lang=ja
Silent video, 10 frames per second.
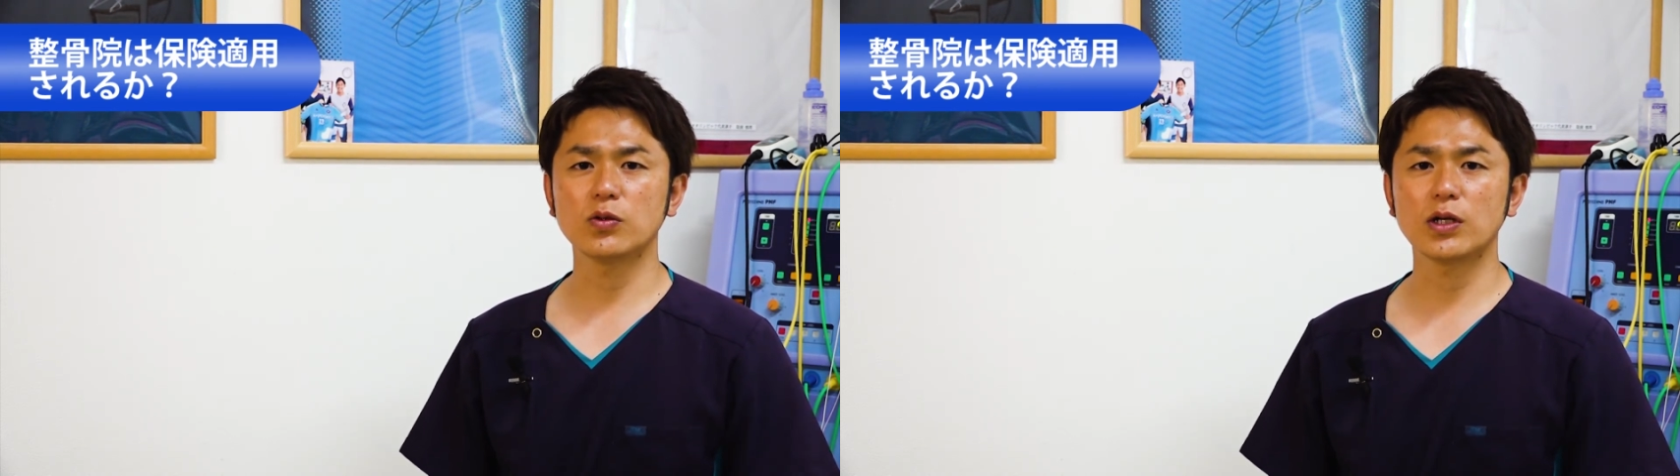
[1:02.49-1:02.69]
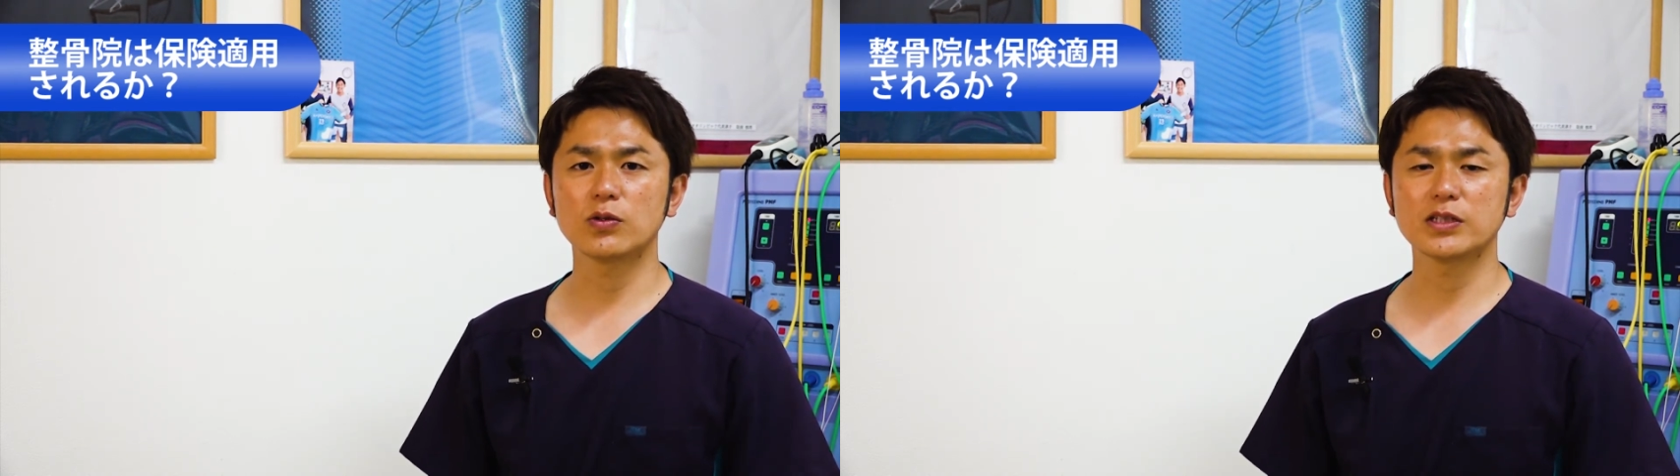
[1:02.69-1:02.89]

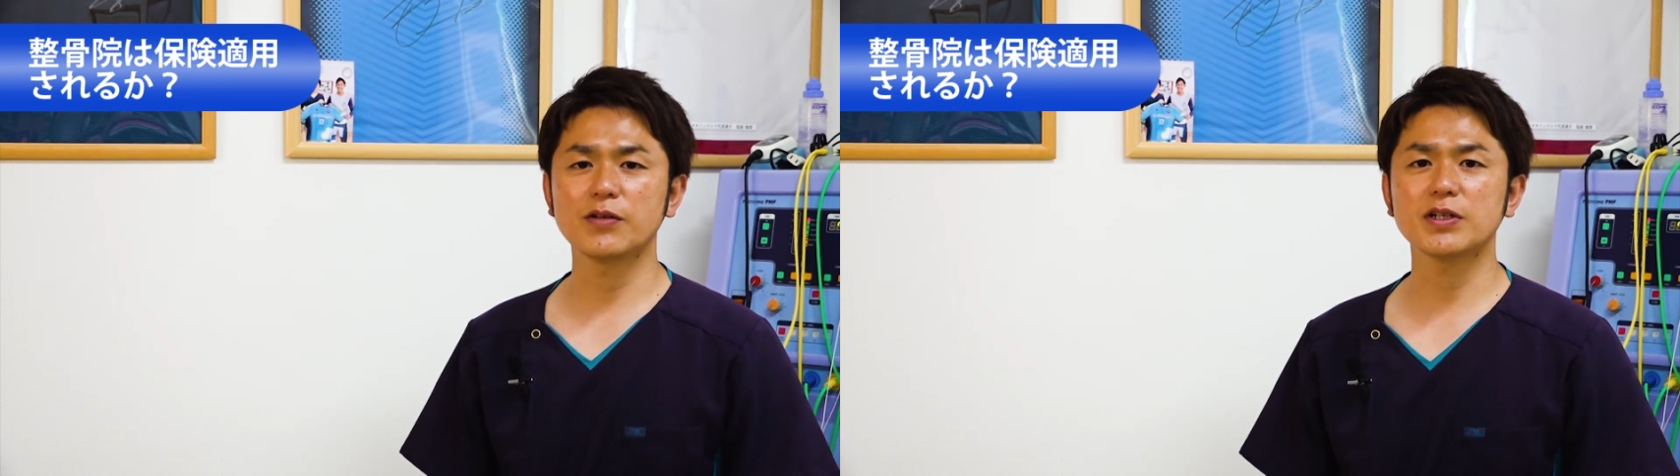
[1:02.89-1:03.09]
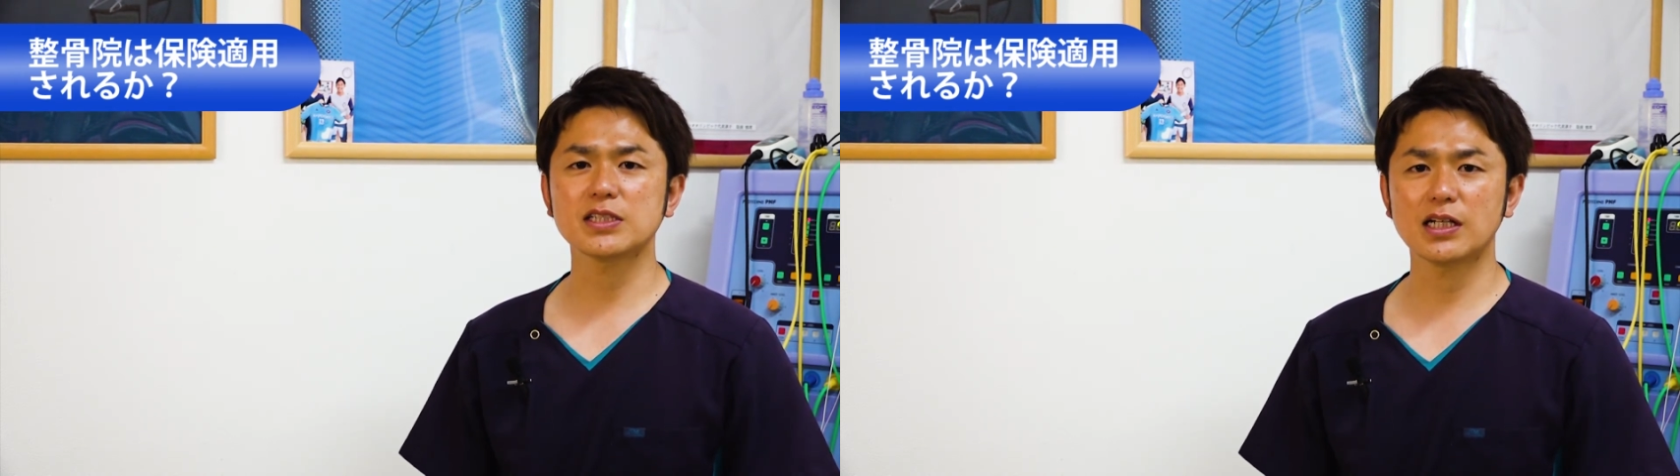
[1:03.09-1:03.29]
等がござ
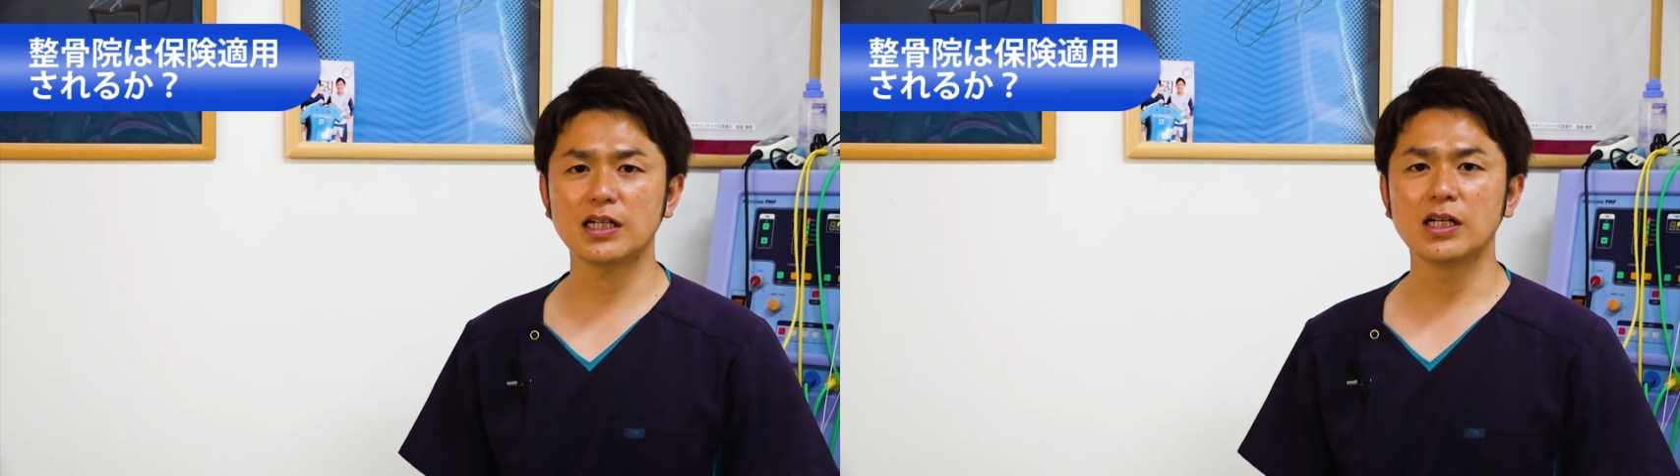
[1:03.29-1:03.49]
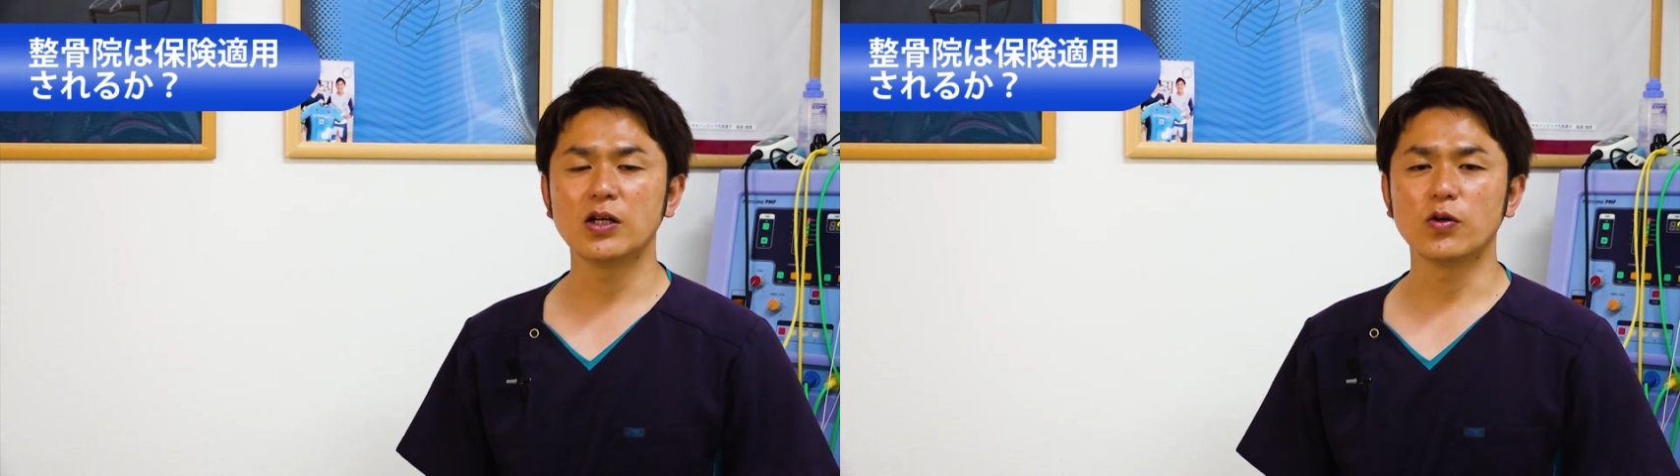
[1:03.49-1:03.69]
いました
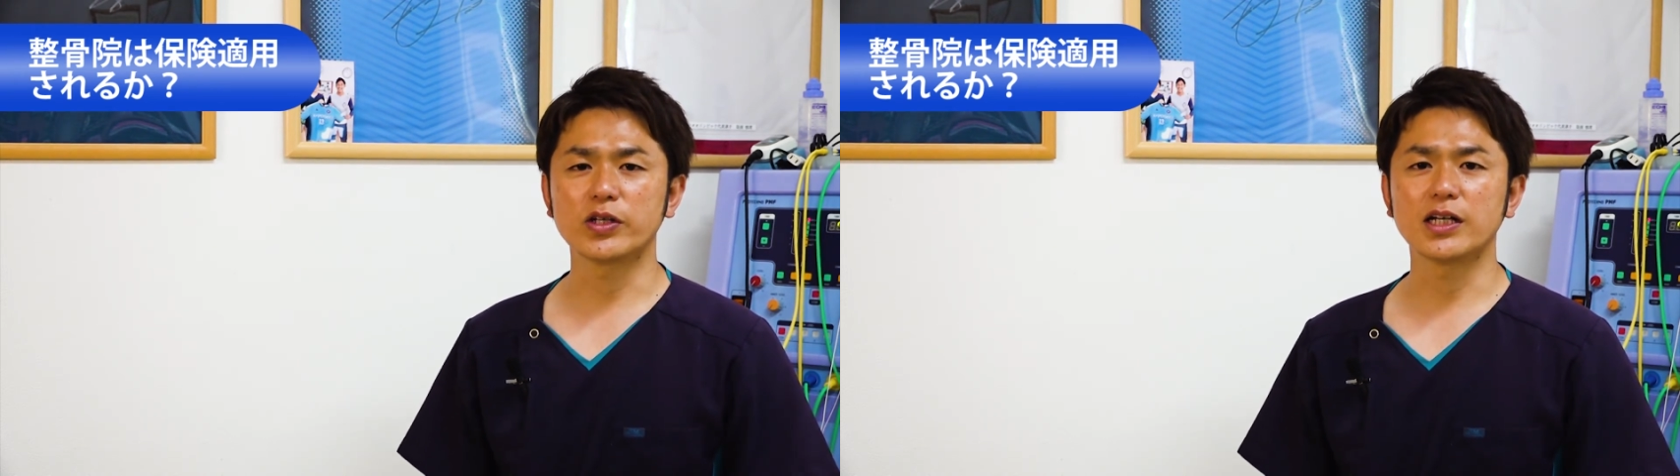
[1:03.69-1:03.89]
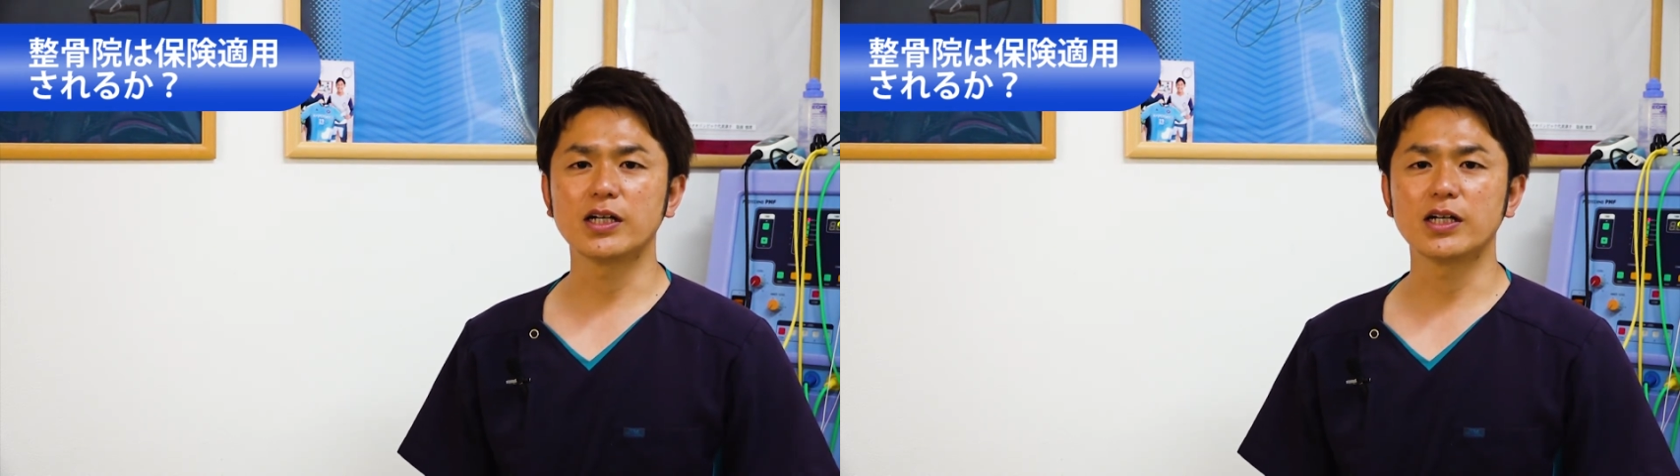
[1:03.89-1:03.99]
らお気